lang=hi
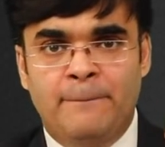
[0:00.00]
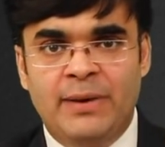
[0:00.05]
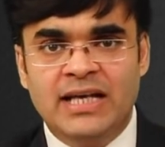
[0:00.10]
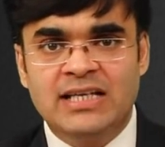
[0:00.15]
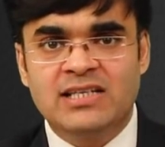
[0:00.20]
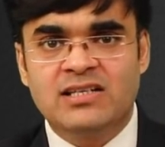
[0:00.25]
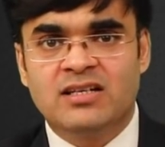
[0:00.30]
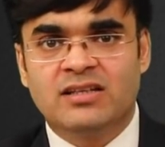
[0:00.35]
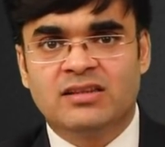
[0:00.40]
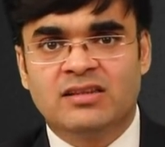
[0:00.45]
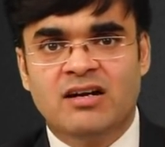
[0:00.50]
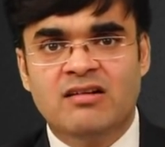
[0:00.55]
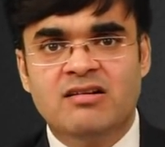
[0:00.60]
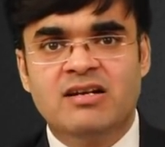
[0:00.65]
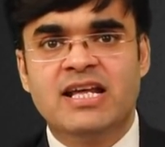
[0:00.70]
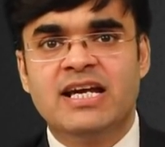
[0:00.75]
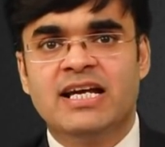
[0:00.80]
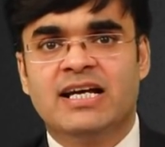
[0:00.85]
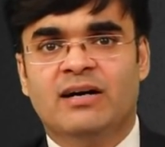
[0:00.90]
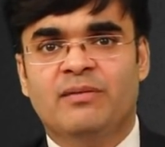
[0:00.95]
बेस्ट
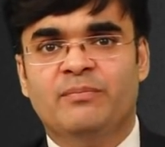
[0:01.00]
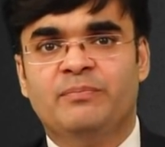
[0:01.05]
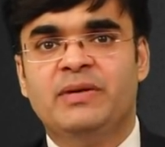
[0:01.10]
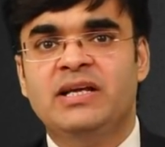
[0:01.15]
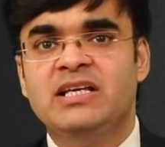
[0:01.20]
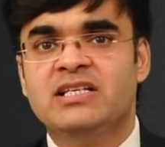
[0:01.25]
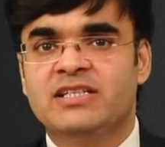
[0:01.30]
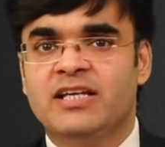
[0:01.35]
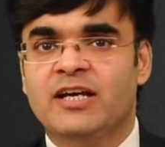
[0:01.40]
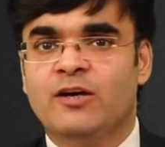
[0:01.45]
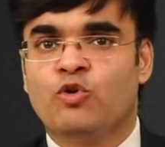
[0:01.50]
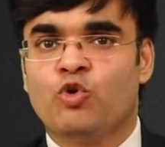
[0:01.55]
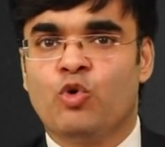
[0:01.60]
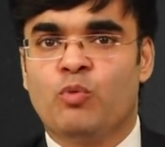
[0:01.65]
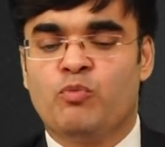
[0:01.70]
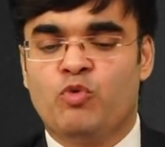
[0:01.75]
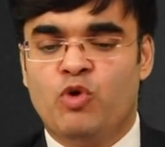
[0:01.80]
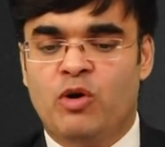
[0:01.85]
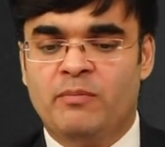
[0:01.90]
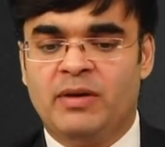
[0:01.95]
थर्टी कंपनीज के
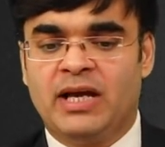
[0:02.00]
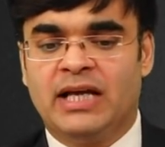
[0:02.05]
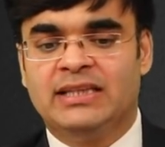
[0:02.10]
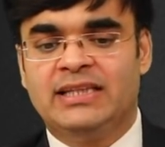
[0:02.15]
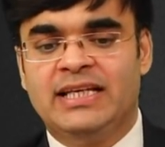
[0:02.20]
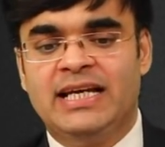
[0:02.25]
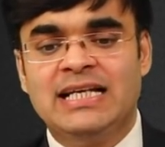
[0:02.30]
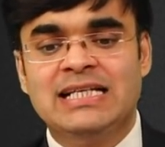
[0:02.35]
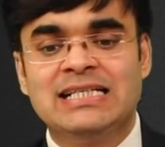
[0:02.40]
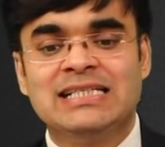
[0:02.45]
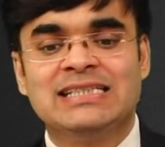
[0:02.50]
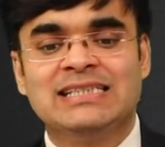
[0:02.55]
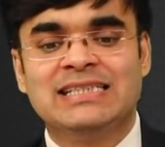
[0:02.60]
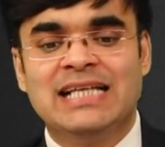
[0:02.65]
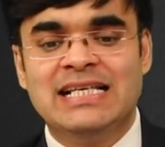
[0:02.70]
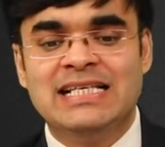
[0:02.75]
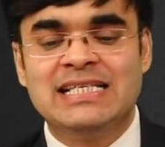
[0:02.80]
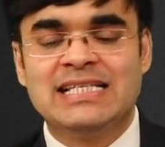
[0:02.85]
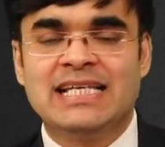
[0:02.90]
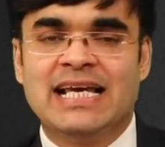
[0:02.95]
ग्रुप को हम कहते हैं
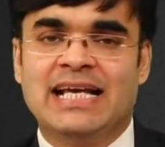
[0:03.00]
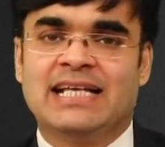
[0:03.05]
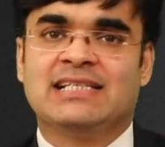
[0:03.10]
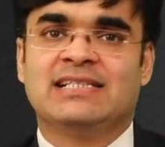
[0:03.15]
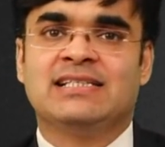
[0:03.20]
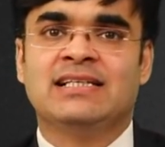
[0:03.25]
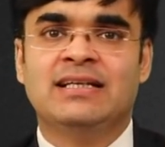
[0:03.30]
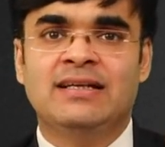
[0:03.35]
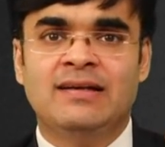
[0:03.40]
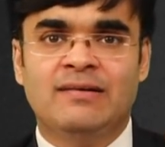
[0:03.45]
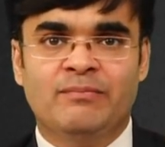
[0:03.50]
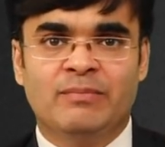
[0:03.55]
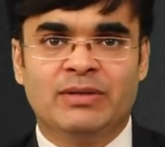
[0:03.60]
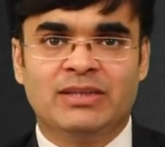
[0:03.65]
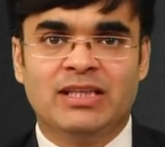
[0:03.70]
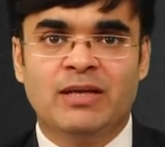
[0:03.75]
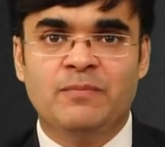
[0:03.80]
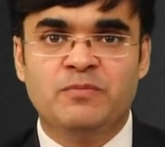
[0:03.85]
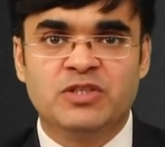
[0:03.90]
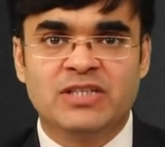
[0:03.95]
सेंसेक्स
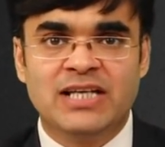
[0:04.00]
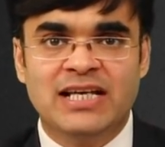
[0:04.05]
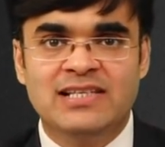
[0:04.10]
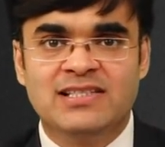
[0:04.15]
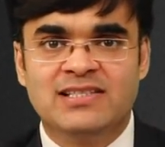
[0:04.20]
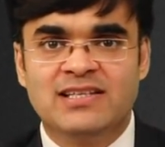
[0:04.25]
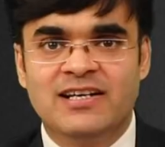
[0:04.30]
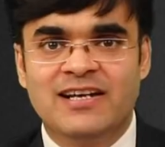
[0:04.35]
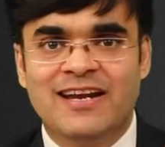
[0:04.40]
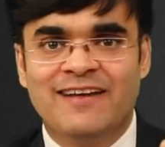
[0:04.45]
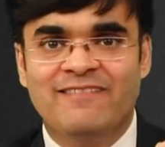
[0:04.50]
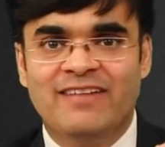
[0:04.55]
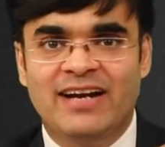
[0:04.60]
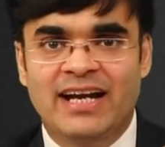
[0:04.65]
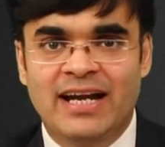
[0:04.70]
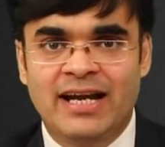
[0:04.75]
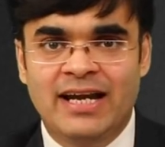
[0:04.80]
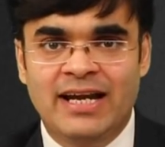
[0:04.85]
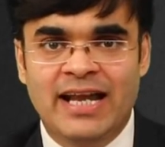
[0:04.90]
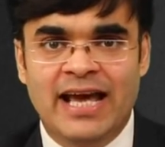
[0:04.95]
मतलब सेंसिटिव
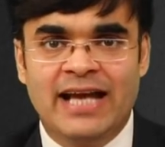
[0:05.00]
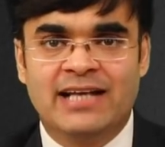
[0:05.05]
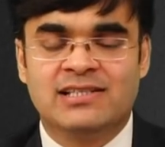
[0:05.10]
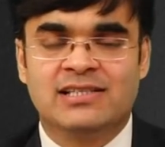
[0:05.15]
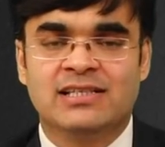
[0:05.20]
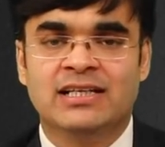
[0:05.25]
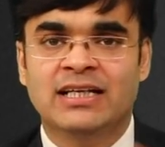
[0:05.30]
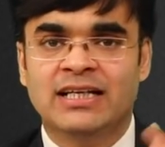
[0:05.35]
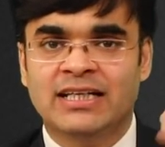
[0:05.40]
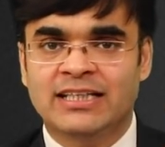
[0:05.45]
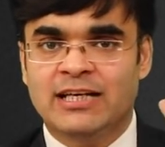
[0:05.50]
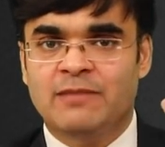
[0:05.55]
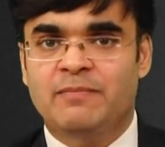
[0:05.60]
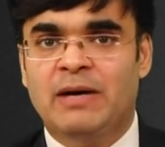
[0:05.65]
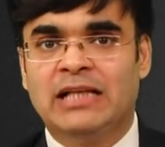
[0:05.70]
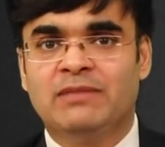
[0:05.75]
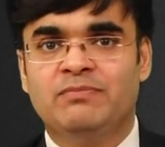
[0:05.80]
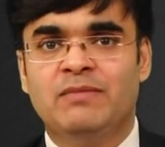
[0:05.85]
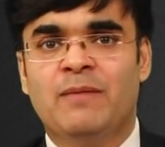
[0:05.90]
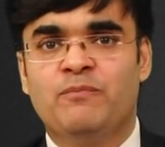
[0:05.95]
इंडेक्स ये
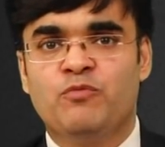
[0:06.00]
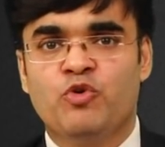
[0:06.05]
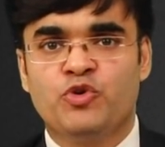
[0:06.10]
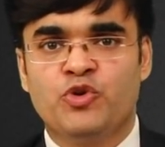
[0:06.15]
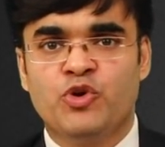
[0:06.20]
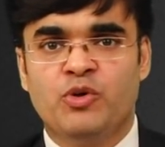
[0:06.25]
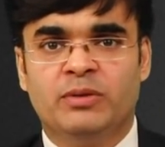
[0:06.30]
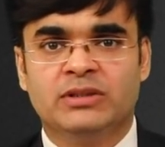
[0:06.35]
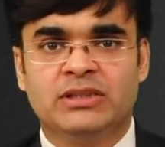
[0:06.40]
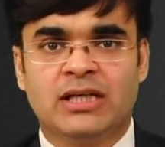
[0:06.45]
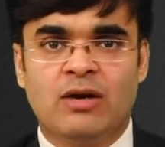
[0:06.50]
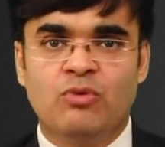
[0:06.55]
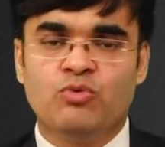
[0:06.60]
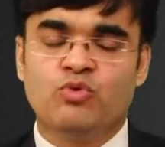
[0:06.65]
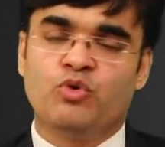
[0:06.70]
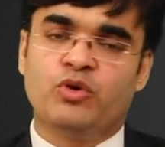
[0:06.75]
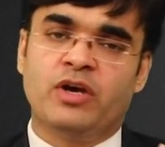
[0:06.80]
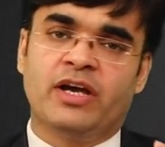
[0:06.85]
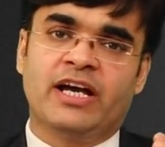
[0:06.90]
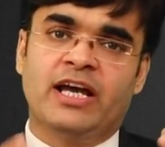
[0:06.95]
बात मैं आपको क्यों बता रहा
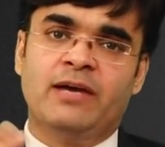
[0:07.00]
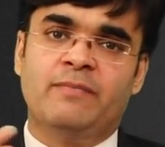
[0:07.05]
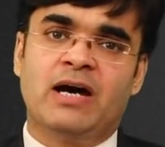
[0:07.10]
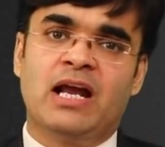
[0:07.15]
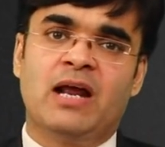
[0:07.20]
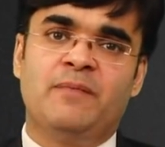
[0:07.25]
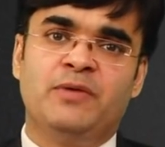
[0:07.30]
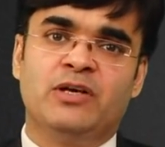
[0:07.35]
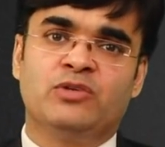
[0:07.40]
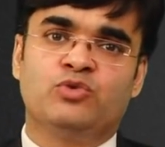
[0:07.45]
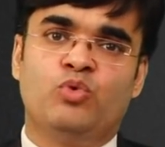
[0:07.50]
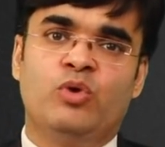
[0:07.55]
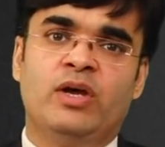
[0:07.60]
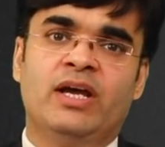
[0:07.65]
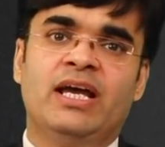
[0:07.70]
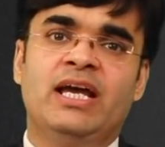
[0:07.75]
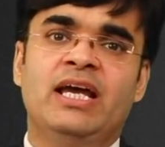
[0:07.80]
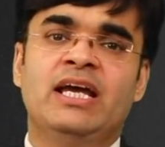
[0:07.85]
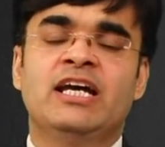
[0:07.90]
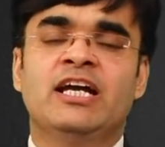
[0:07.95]
हूँ क्योंकि कई बार आप ये
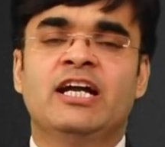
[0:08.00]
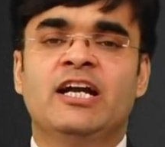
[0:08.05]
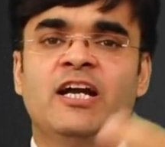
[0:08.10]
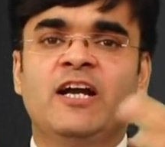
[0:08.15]
सुनेंगे